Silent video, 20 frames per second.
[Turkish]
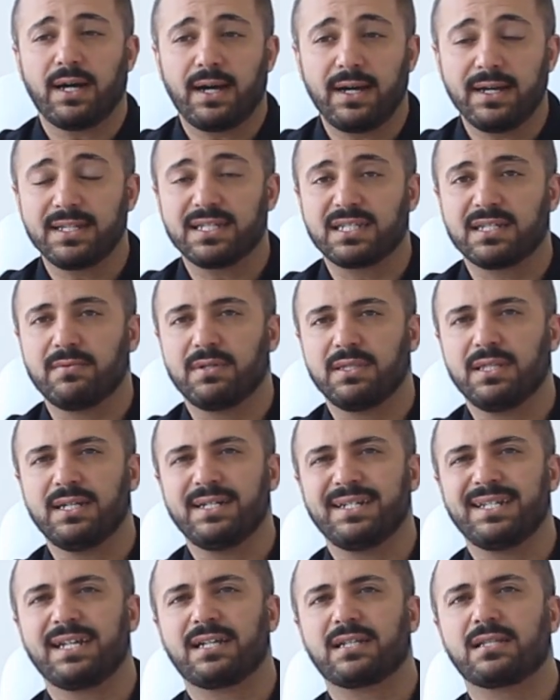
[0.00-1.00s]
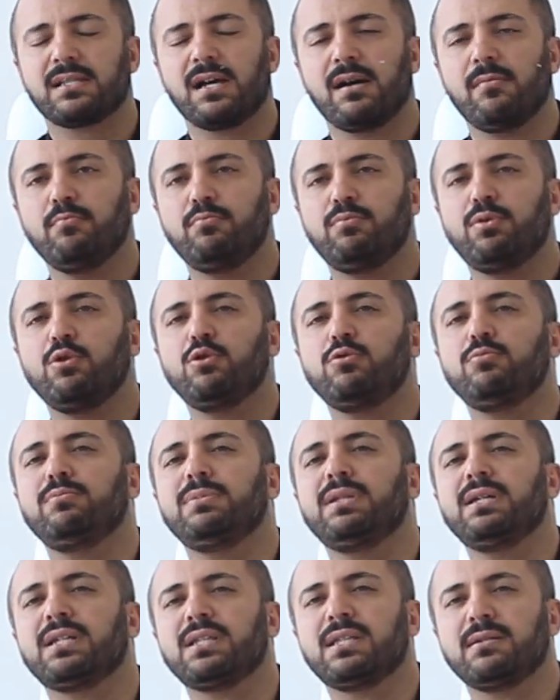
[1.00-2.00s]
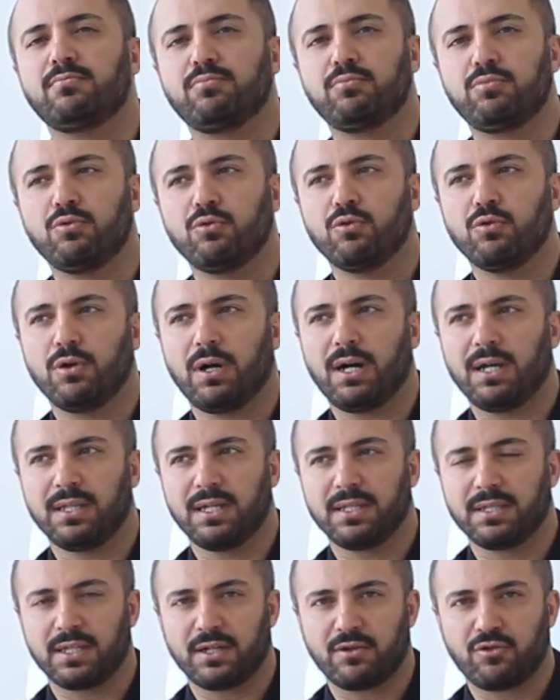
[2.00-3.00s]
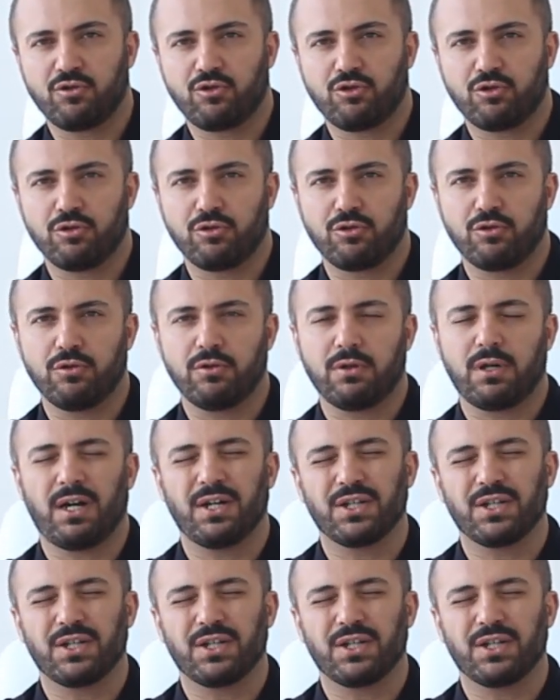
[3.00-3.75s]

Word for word: Aynı zamanda reklam bölümleri de bu alanda küçülüyor.